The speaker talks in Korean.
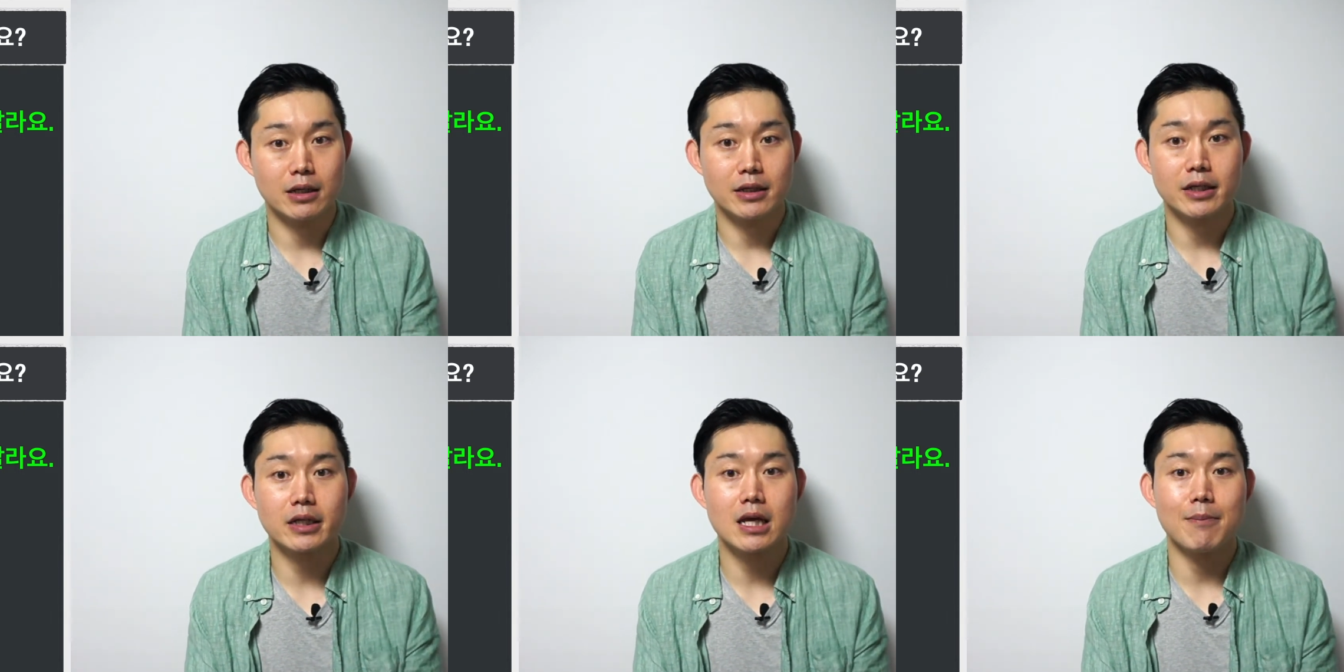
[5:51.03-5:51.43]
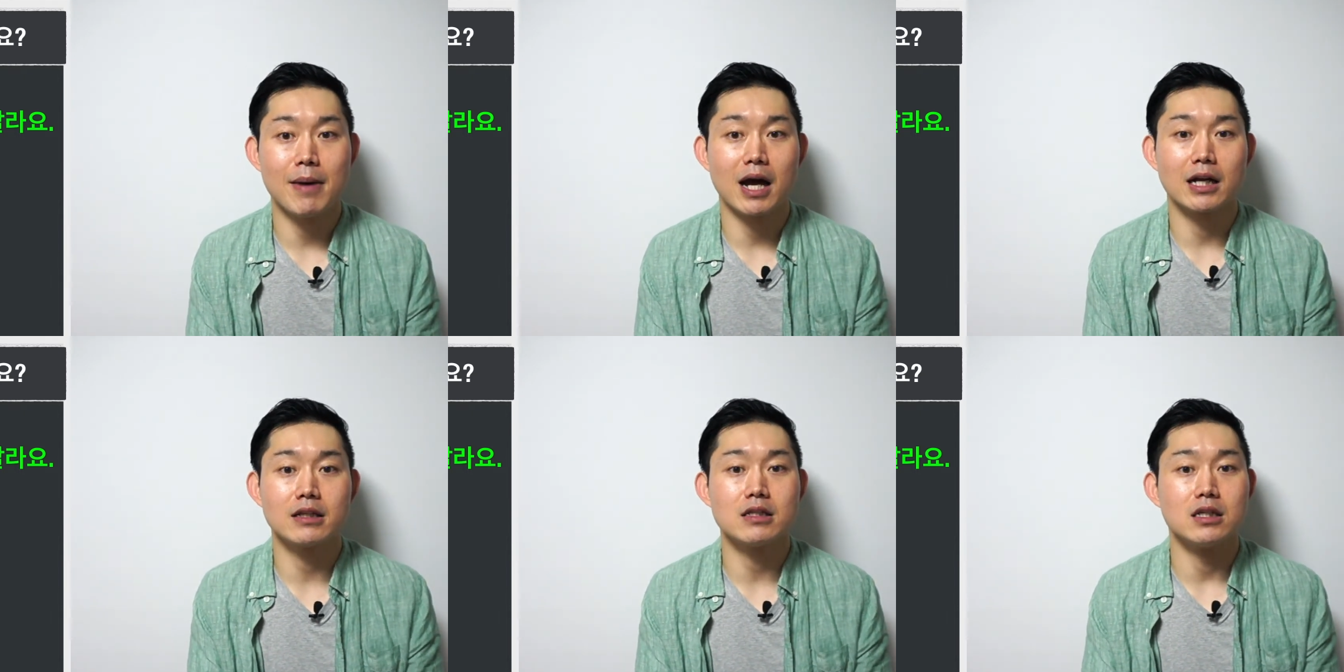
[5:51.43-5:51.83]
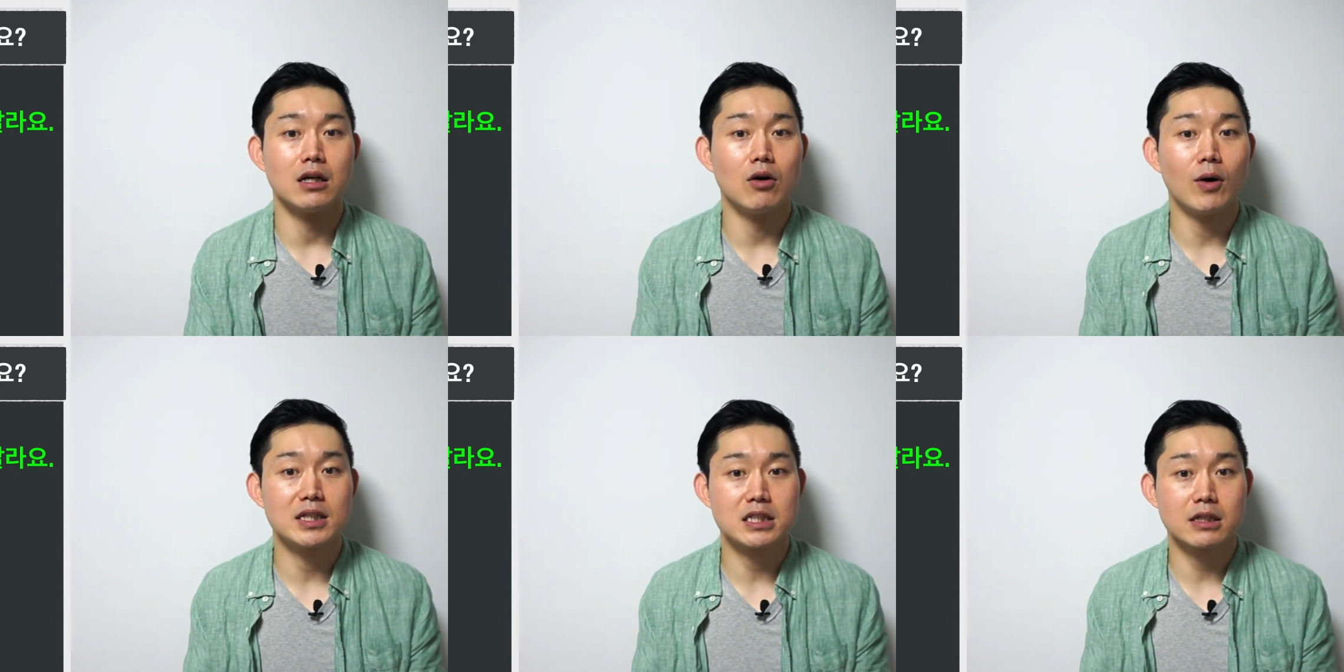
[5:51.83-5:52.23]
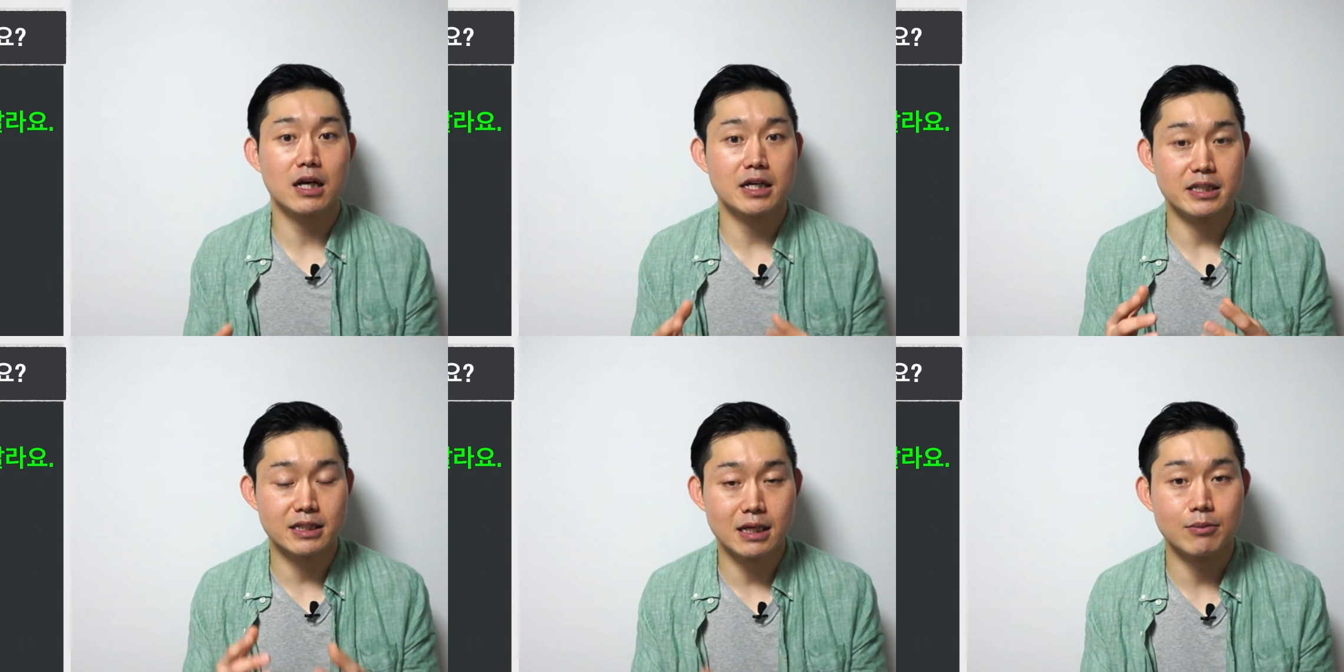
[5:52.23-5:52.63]
이렇게 말하는 영어 화자가
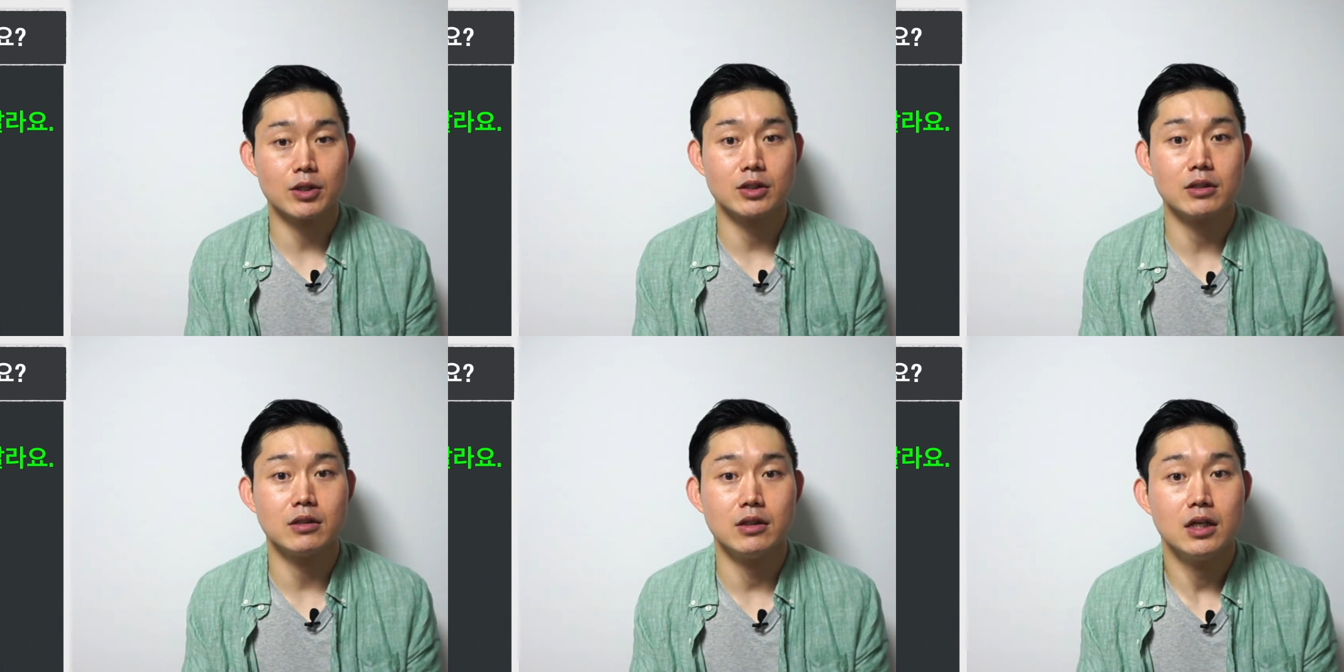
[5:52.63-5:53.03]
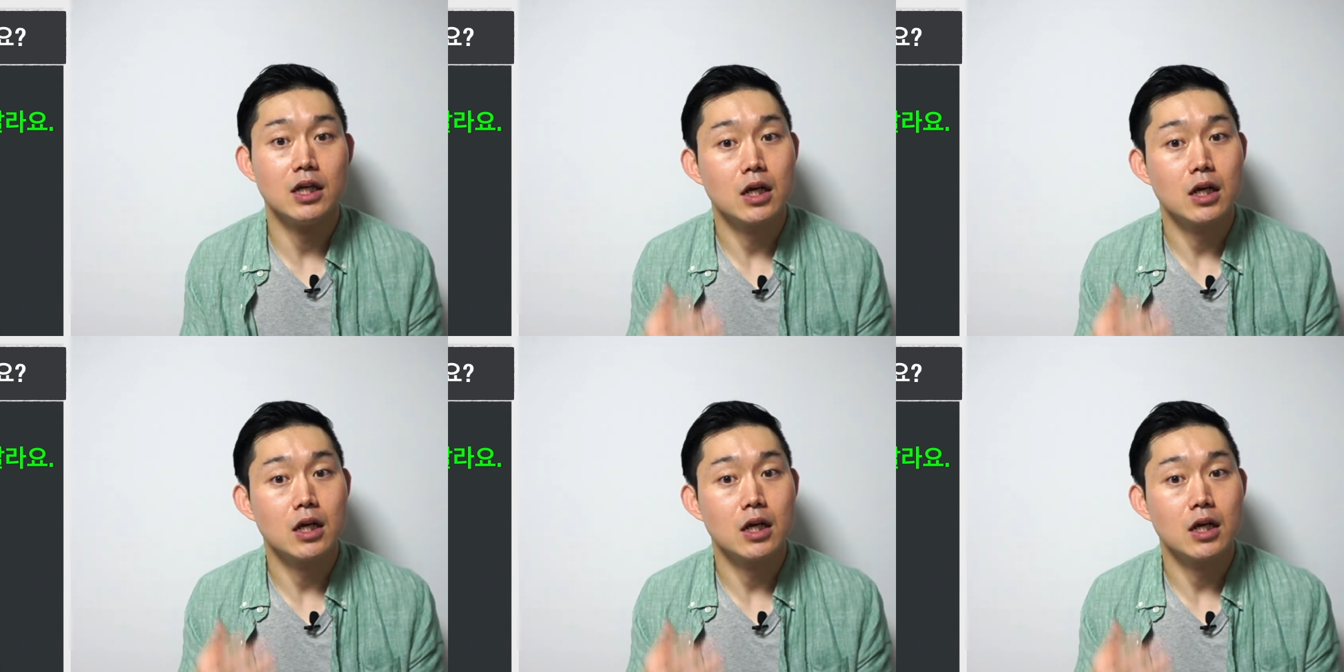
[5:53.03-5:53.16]
있다면